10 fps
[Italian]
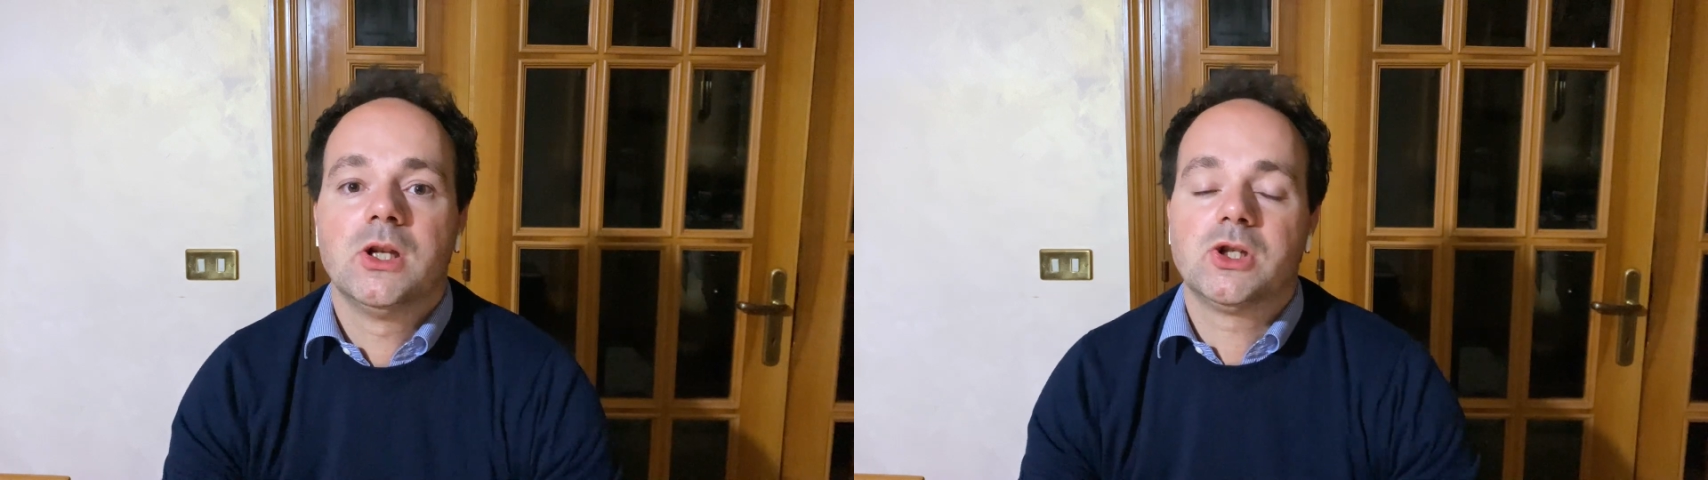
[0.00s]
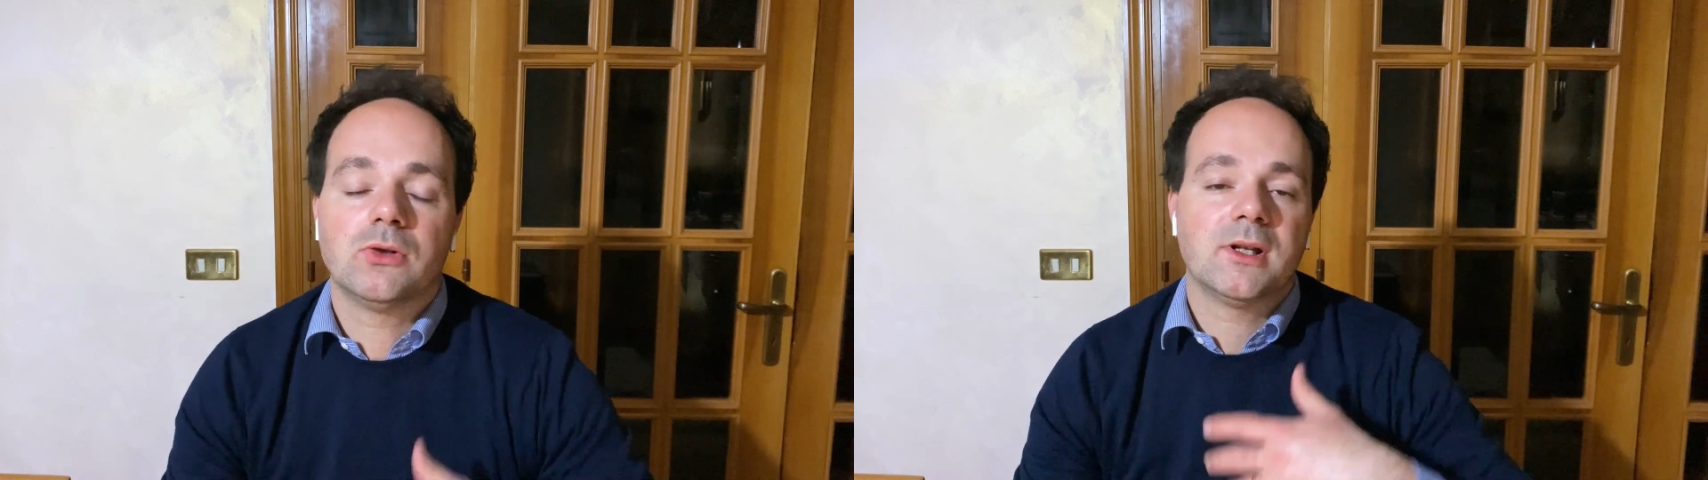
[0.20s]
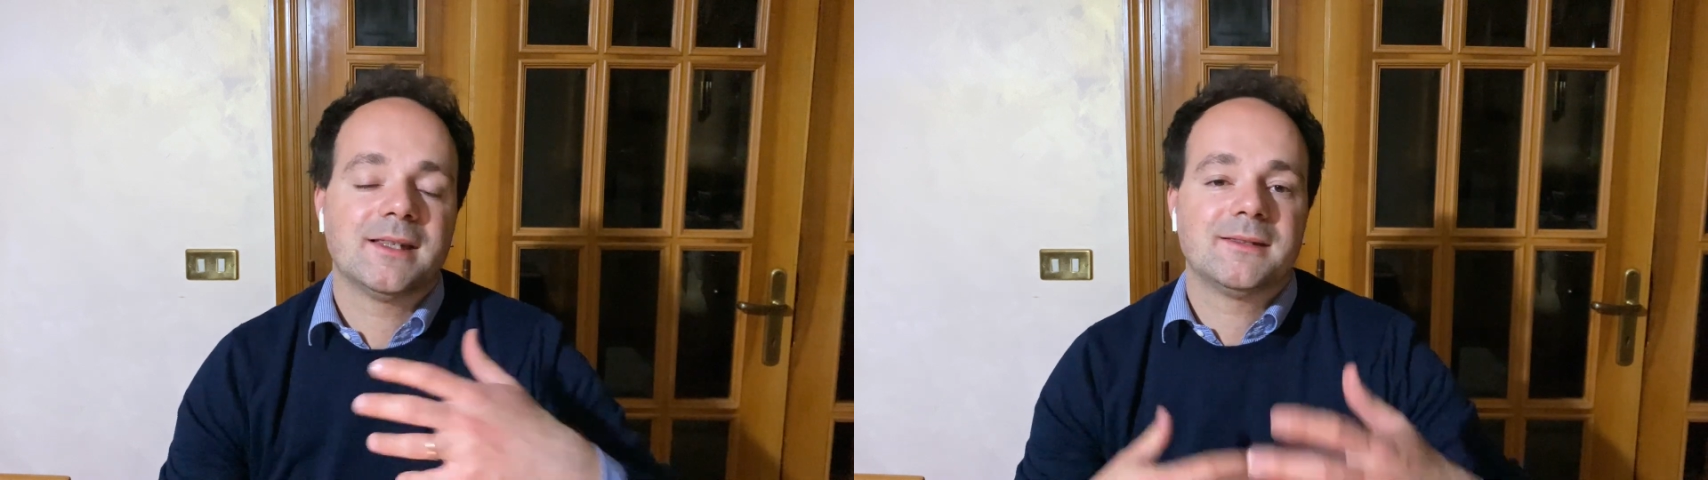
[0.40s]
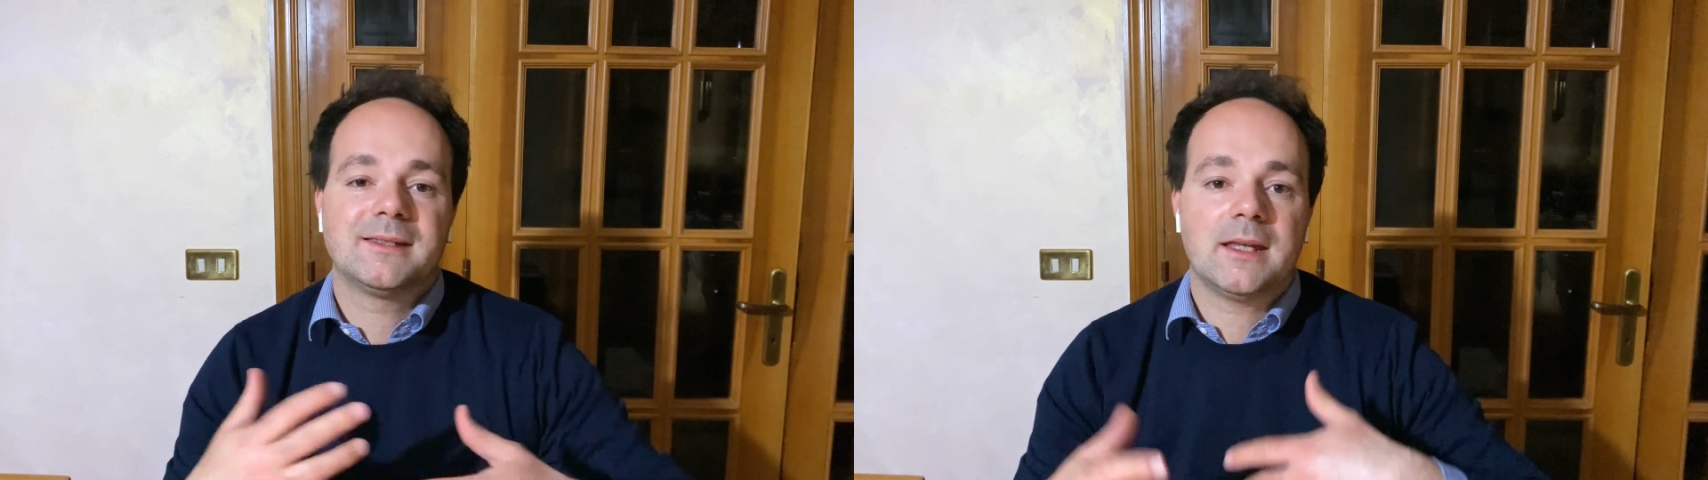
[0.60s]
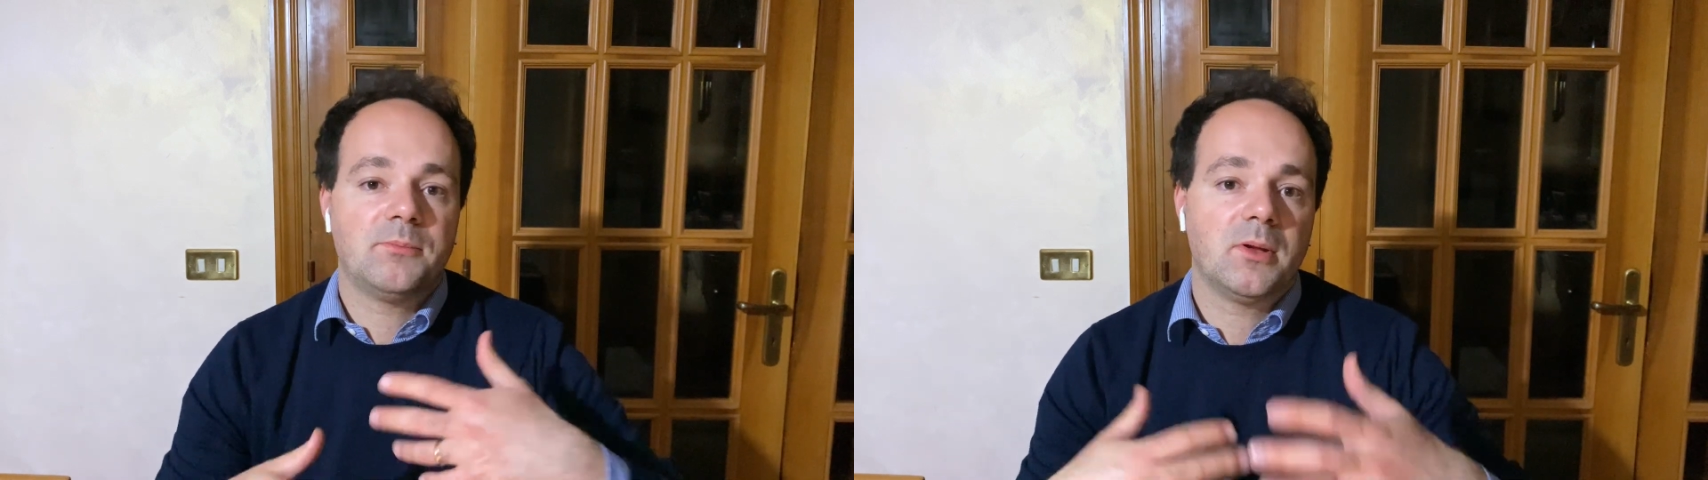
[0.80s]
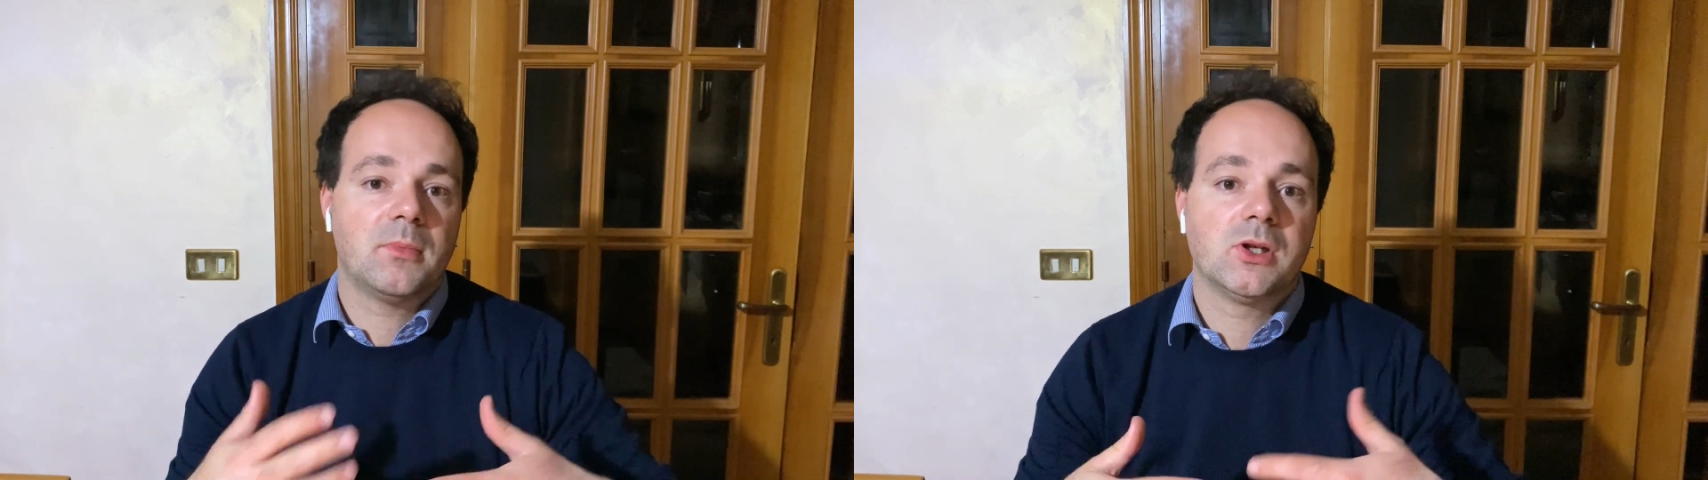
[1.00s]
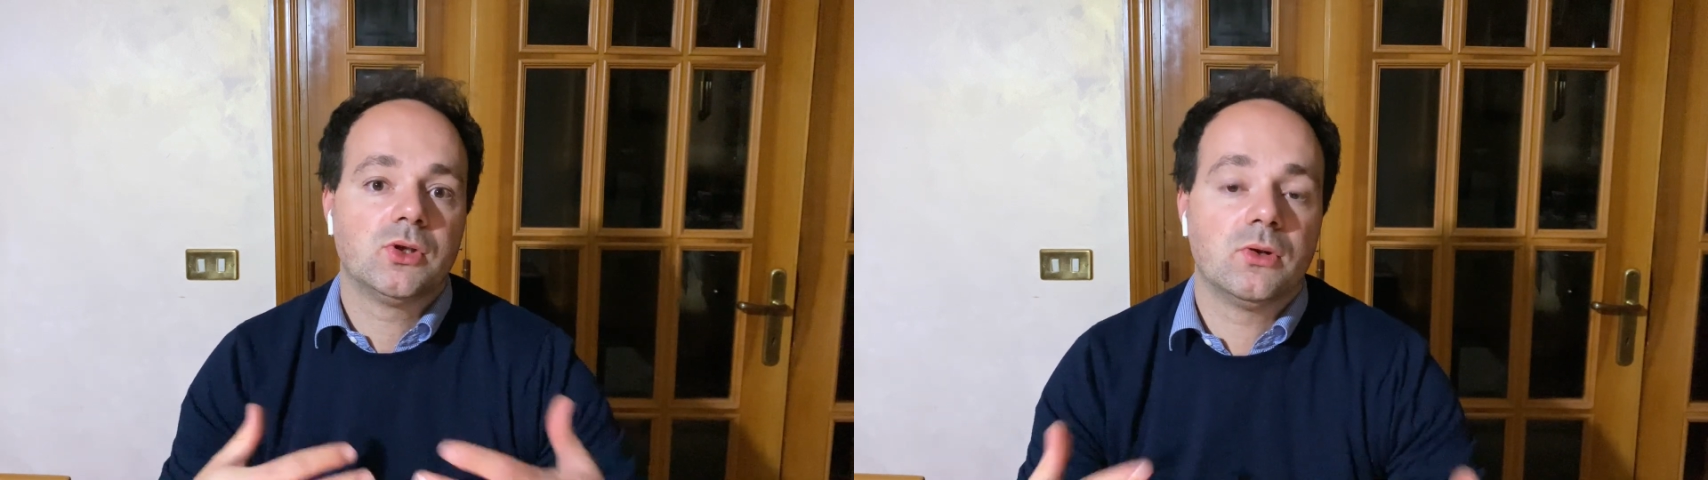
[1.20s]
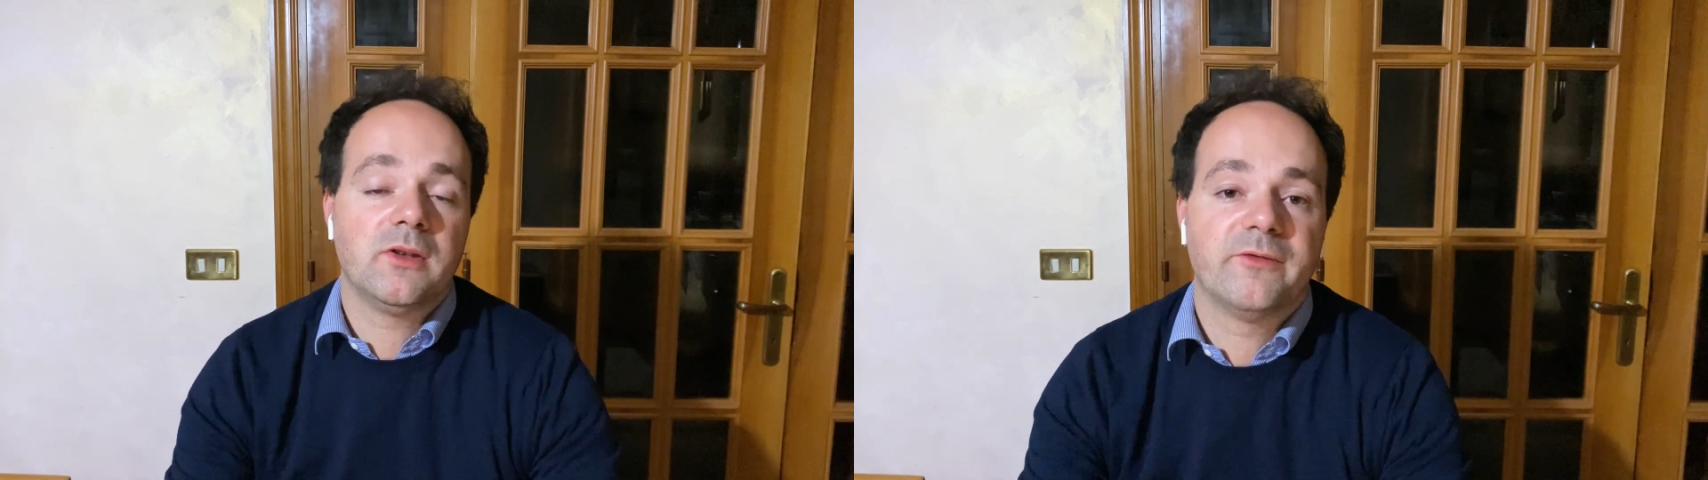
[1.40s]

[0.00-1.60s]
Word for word: c'è una sempre maggiore